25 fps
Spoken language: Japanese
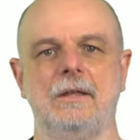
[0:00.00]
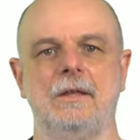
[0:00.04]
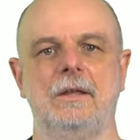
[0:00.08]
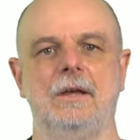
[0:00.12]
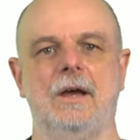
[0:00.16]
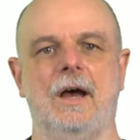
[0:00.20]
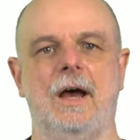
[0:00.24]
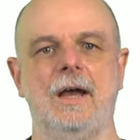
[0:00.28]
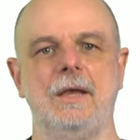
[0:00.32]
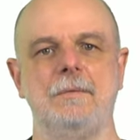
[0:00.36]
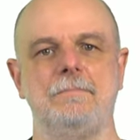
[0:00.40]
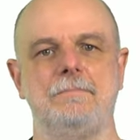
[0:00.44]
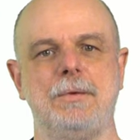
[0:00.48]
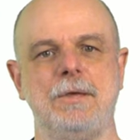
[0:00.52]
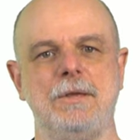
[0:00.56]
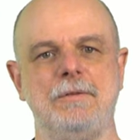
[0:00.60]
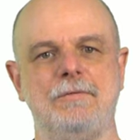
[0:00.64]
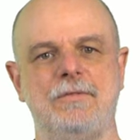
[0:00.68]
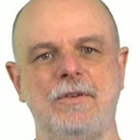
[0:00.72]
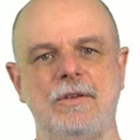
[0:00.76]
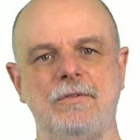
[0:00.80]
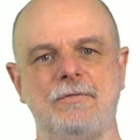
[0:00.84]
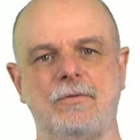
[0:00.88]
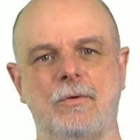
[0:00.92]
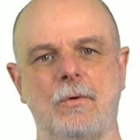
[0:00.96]

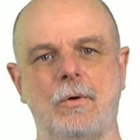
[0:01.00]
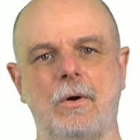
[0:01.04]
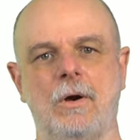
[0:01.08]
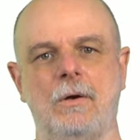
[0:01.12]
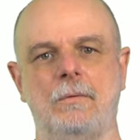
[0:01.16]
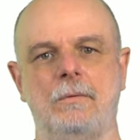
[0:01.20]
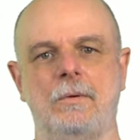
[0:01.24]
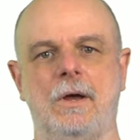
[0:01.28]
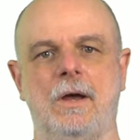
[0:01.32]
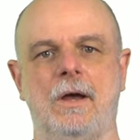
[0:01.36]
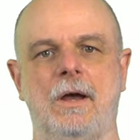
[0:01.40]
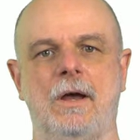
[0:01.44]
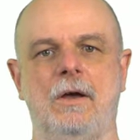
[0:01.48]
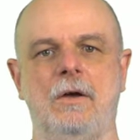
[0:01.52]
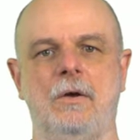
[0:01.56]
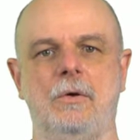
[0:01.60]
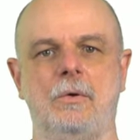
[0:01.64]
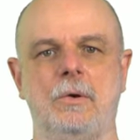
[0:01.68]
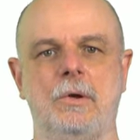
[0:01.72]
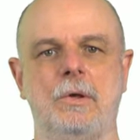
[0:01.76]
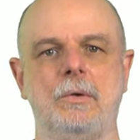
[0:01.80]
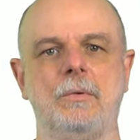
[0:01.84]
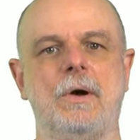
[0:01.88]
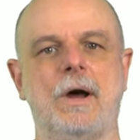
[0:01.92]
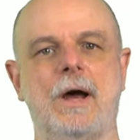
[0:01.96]
IPv4 あ
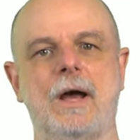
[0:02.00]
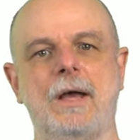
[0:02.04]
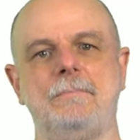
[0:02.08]
るいは